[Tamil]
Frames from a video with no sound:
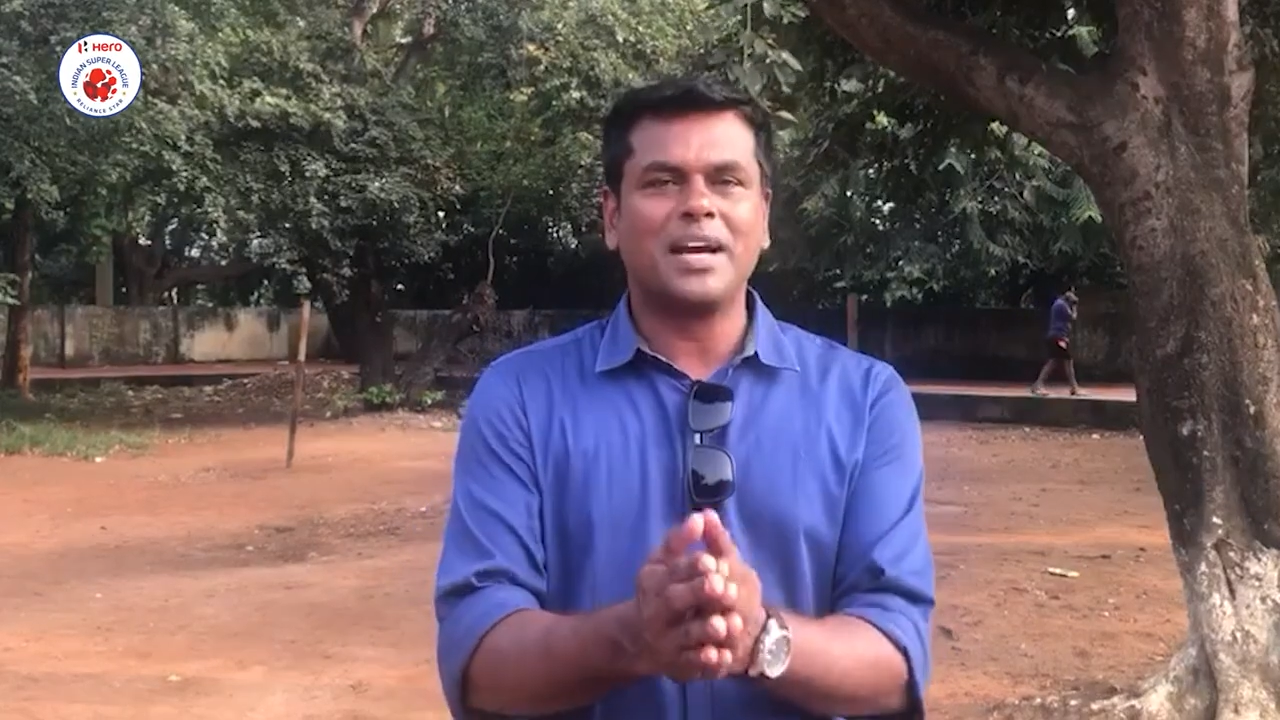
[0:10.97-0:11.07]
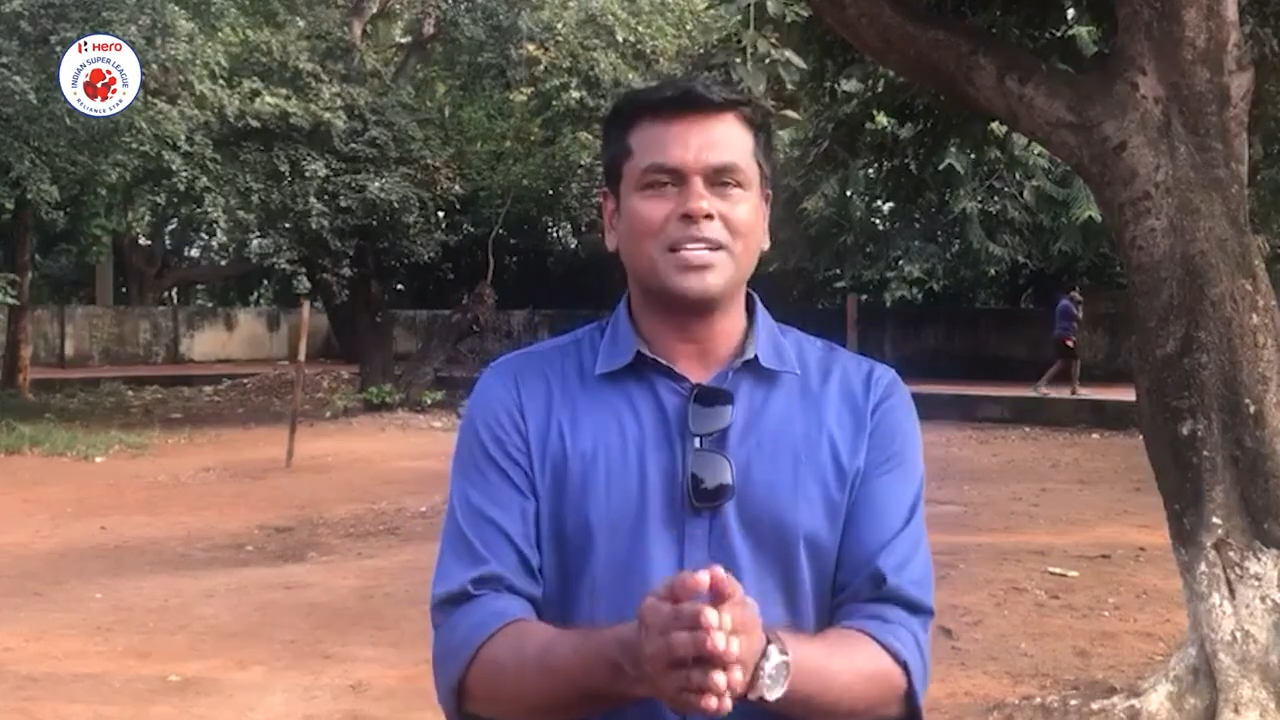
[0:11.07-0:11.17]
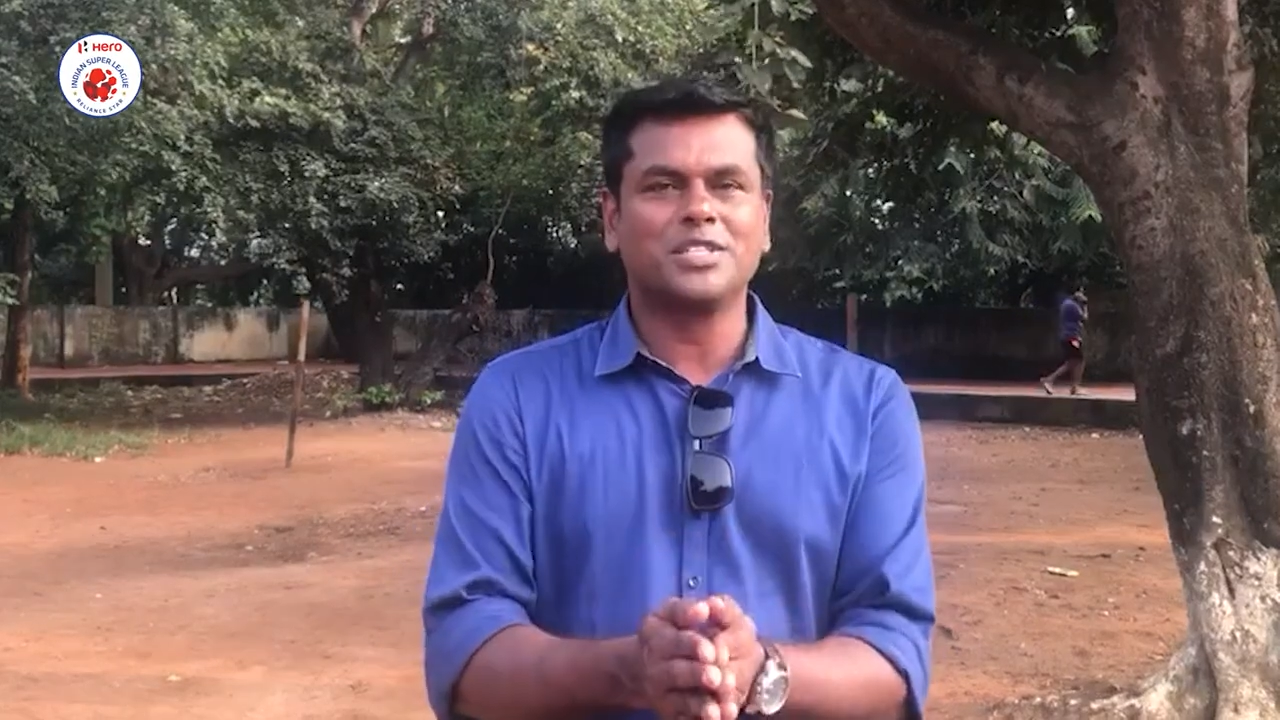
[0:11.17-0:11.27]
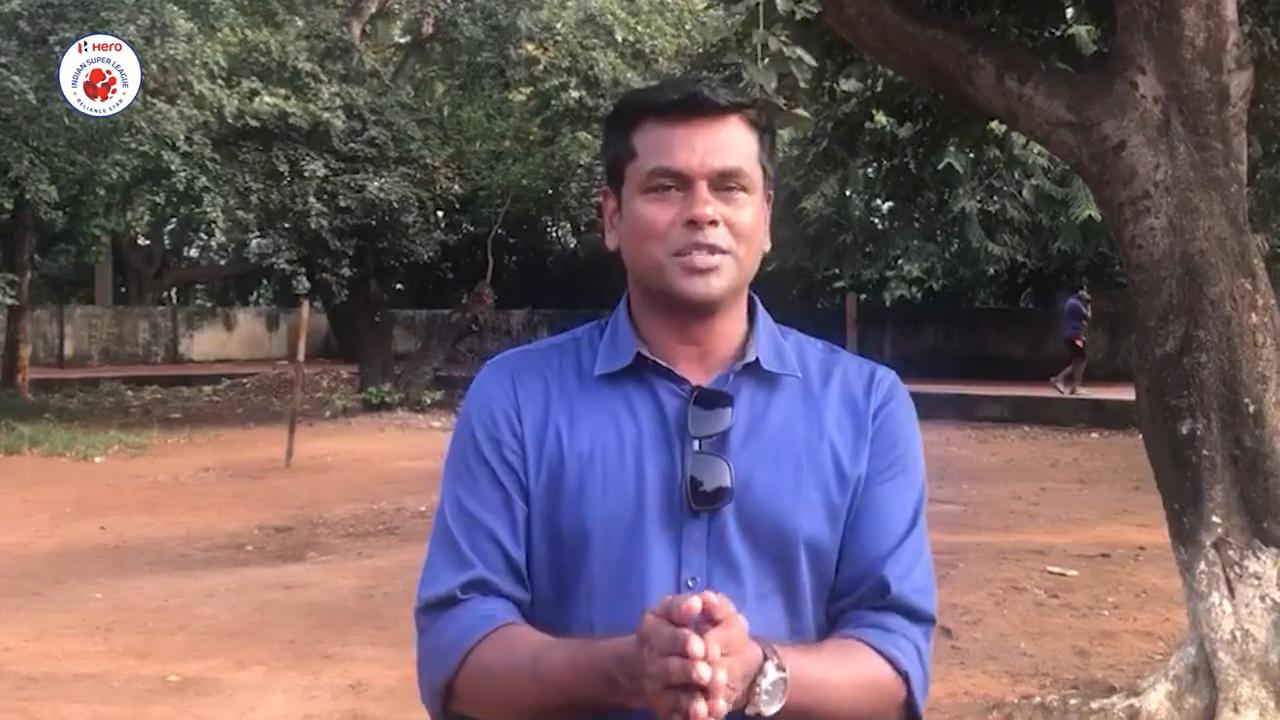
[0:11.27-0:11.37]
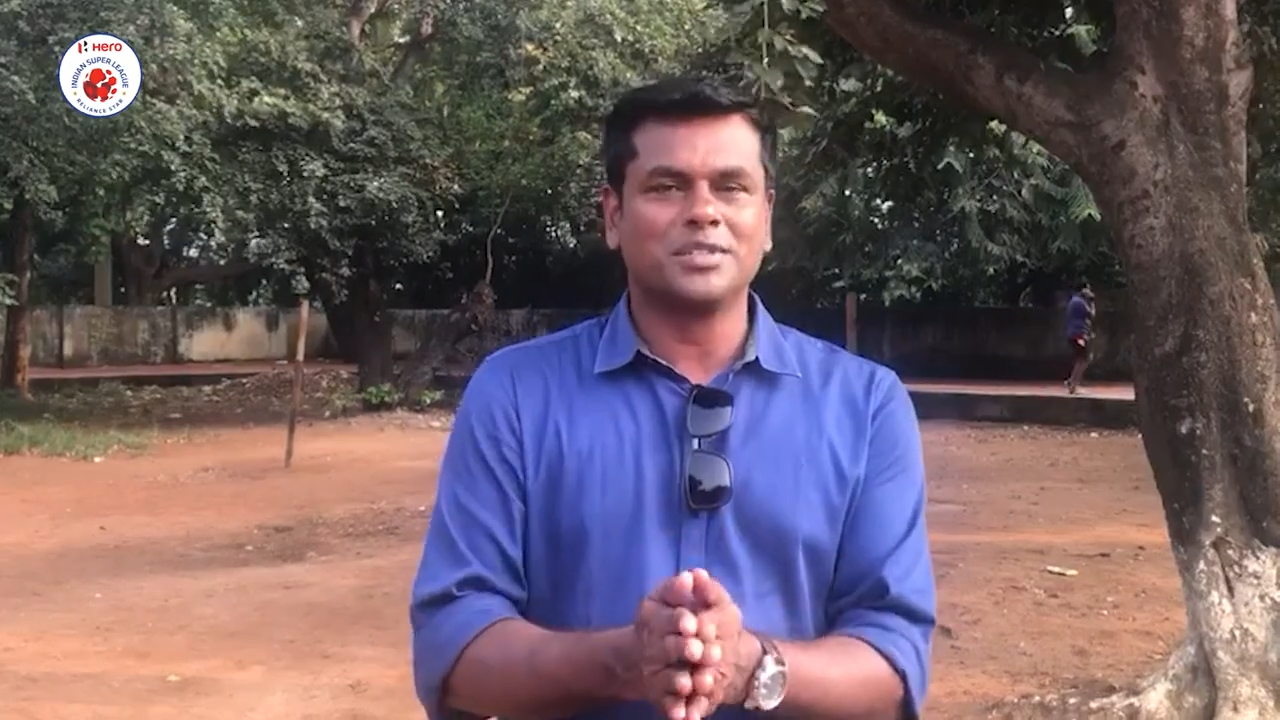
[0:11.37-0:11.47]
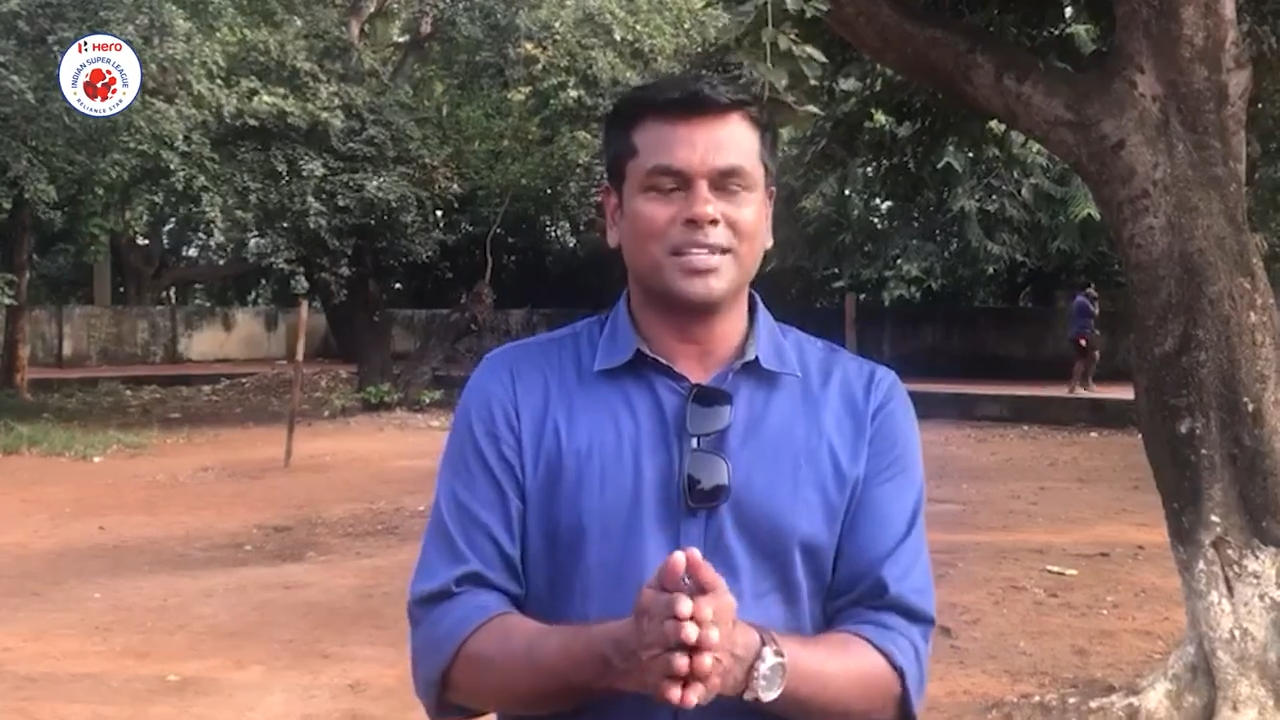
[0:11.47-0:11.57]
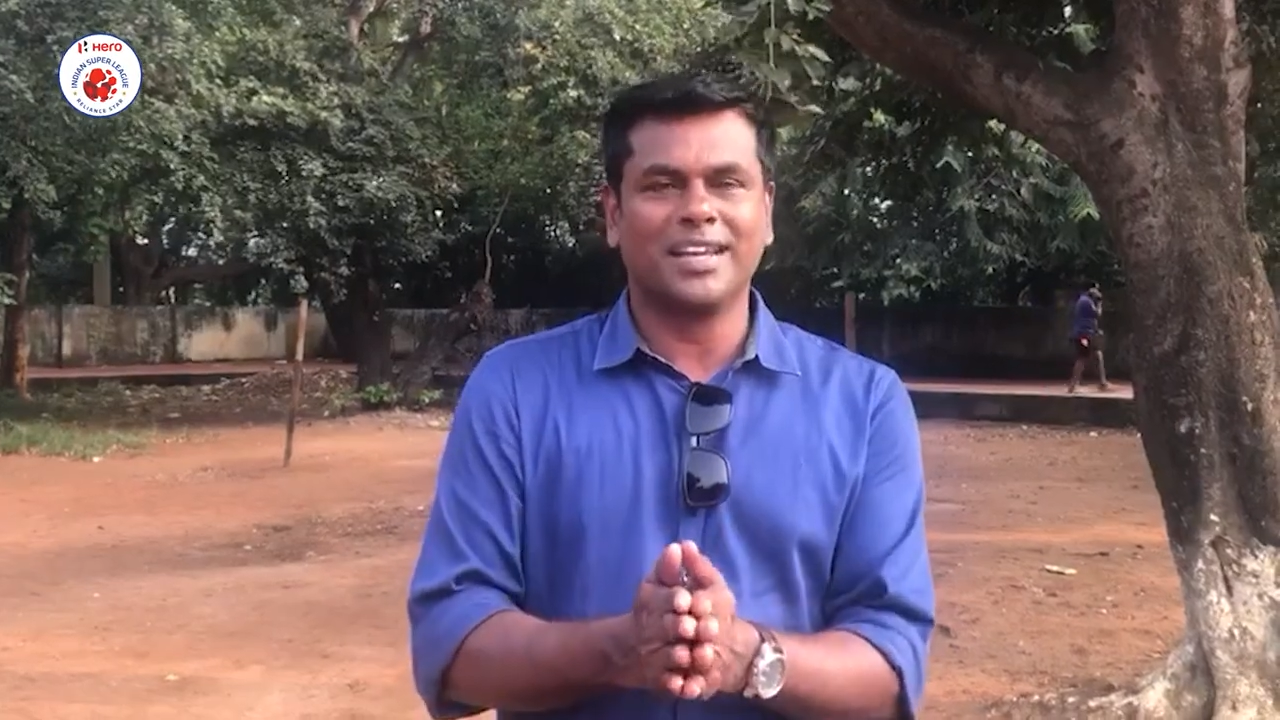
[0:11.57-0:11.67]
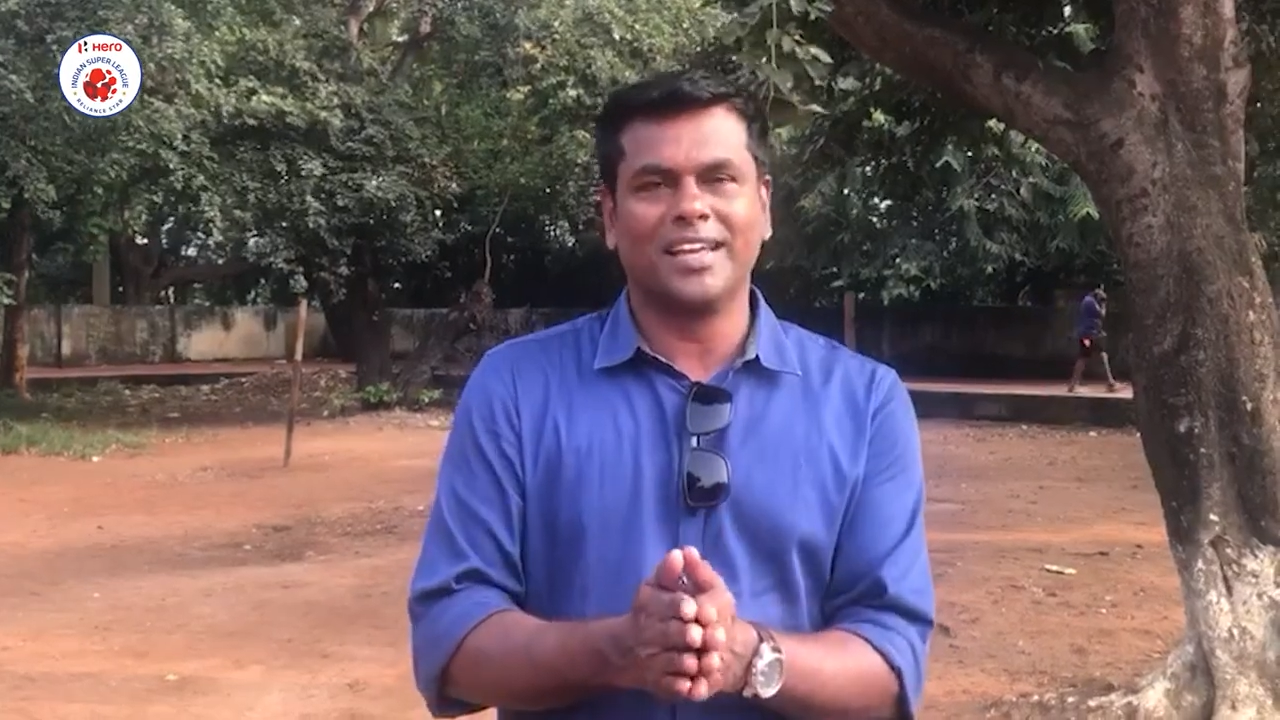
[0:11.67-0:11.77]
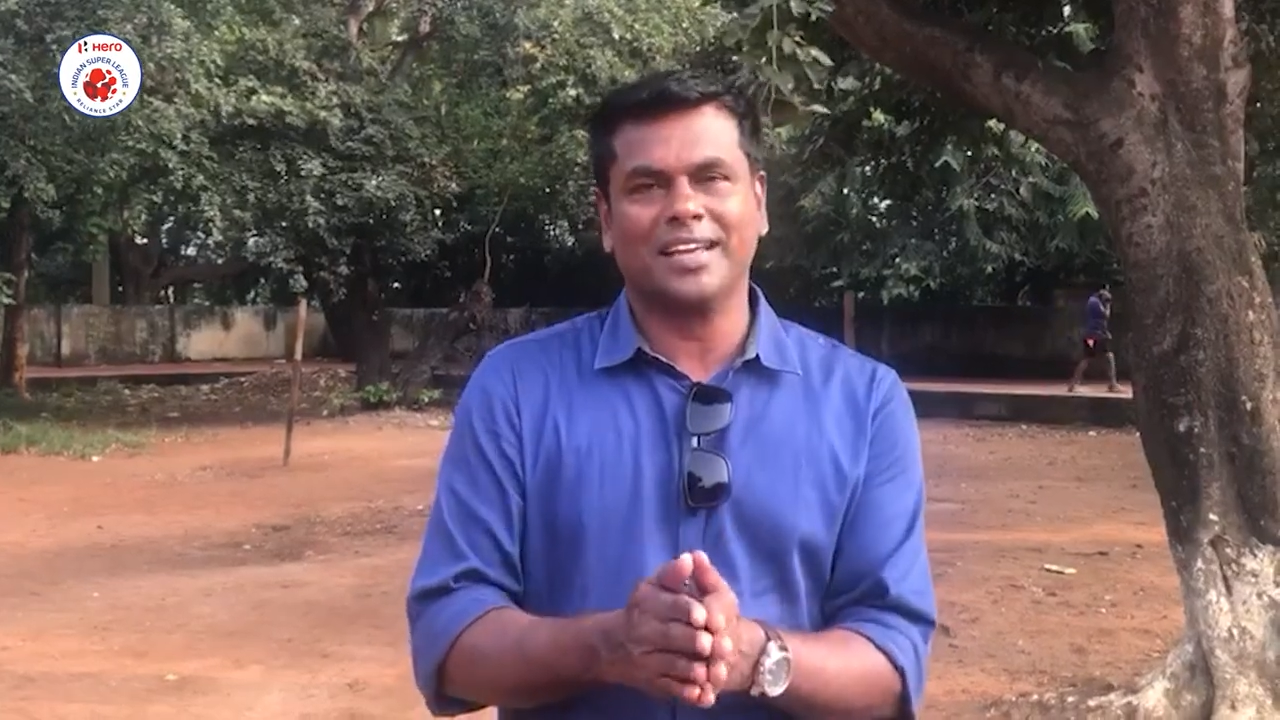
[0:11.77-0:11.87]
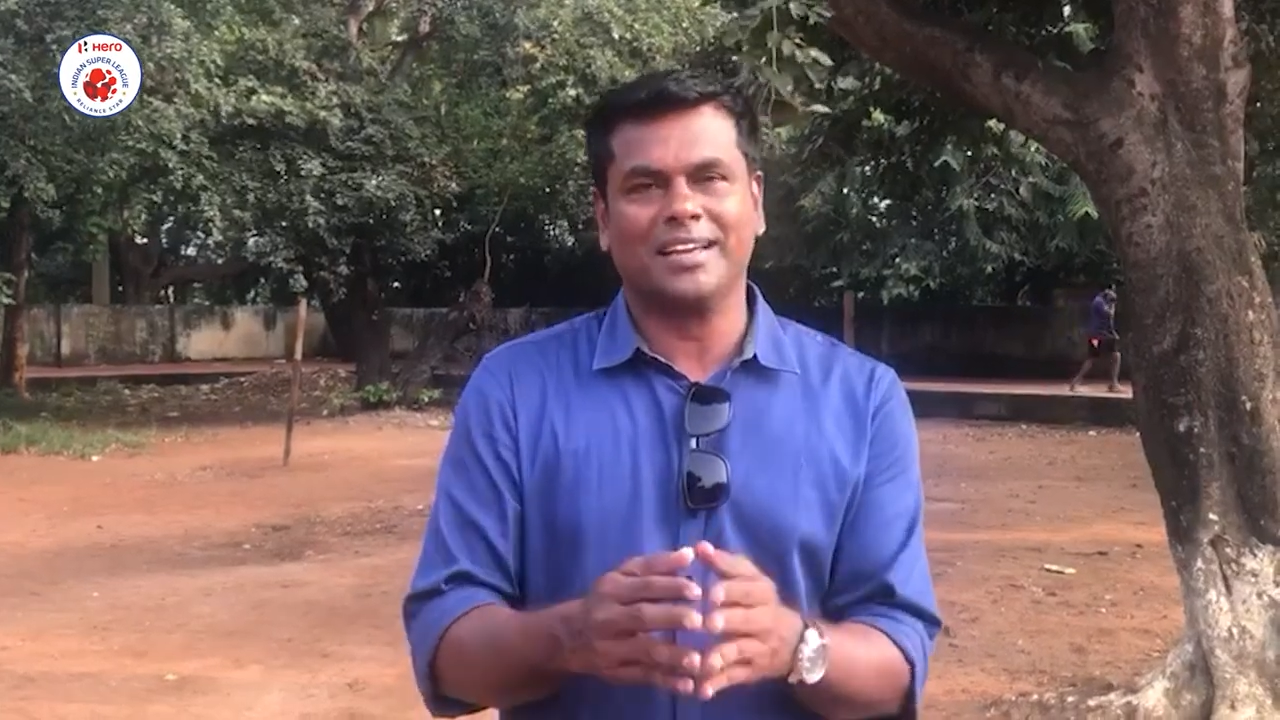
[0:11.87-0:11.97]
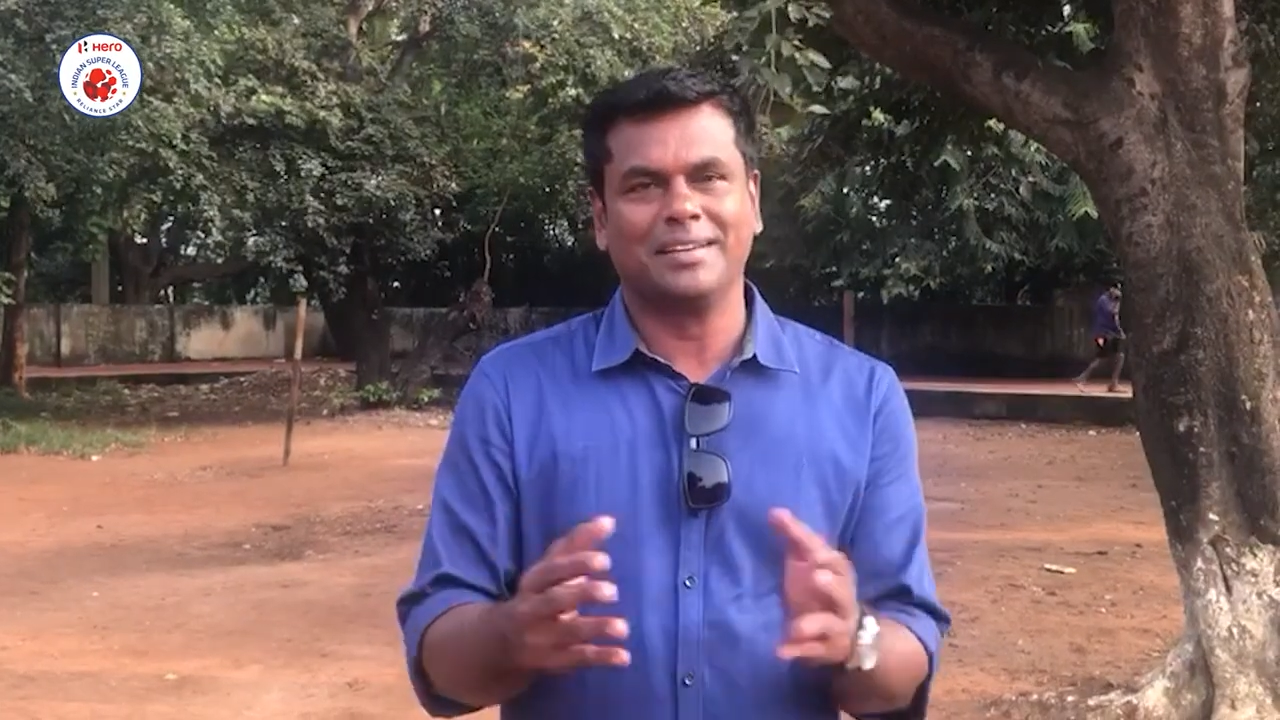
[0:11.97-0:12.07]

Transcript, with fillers: ஃபேன்ஸுக்கும் சரி